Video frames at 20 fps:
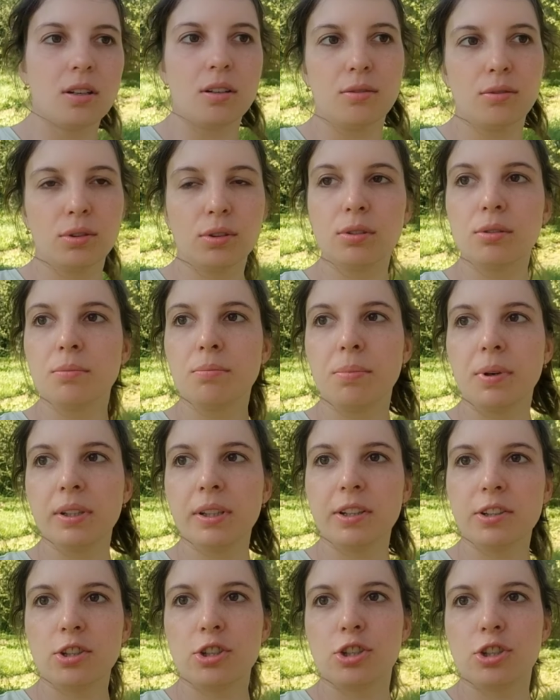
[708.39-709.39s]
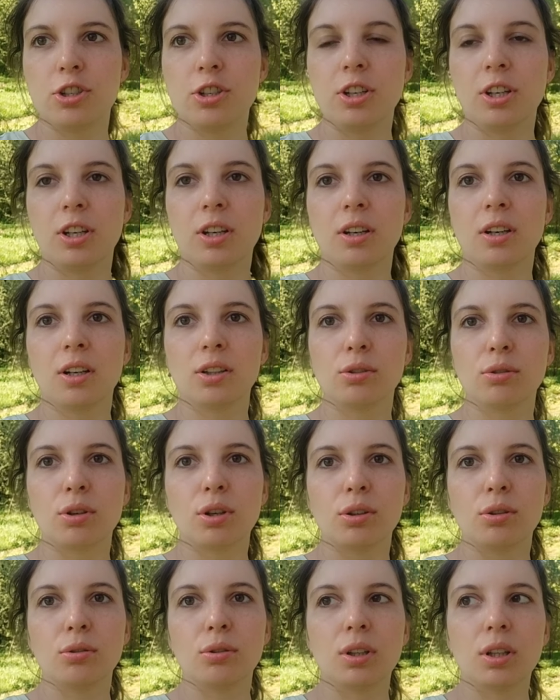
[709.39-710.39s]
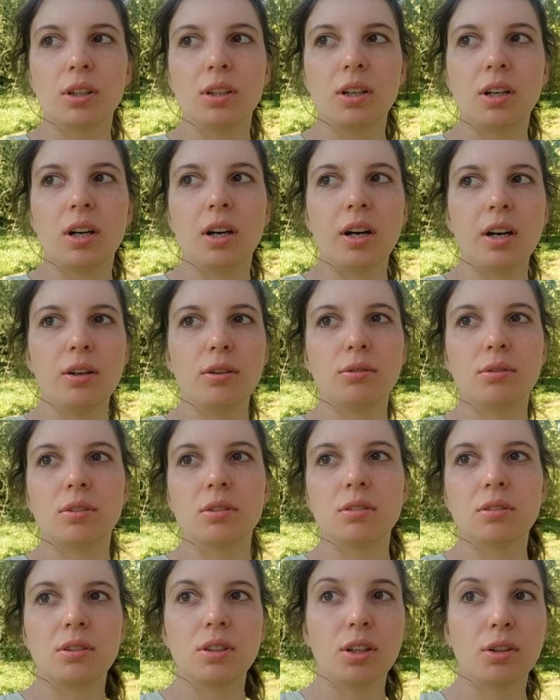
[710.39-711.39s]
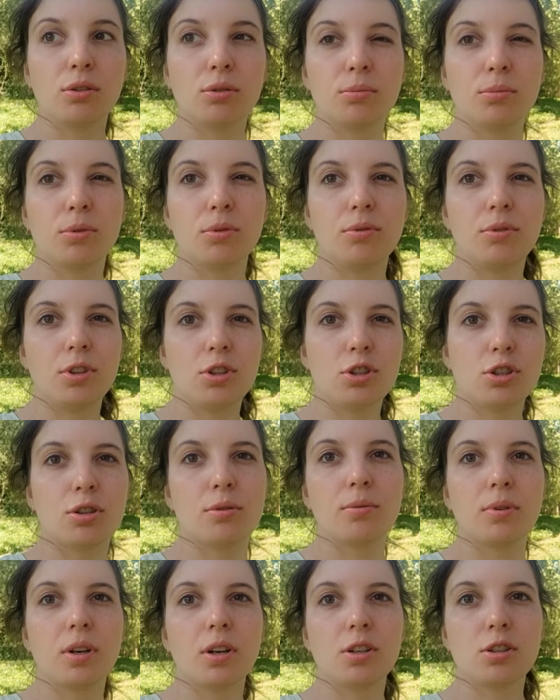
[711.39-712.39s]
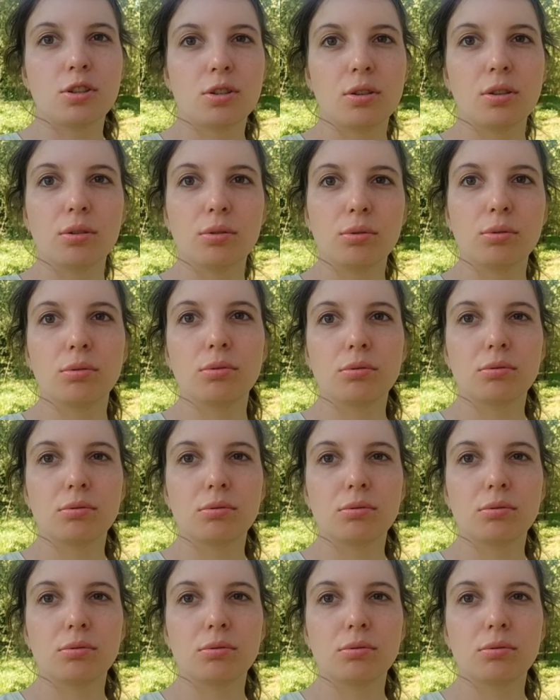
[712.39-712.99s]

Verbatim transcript: Вот палаточники, которые тут отдыхают, я думаю, вечером, конечно, тут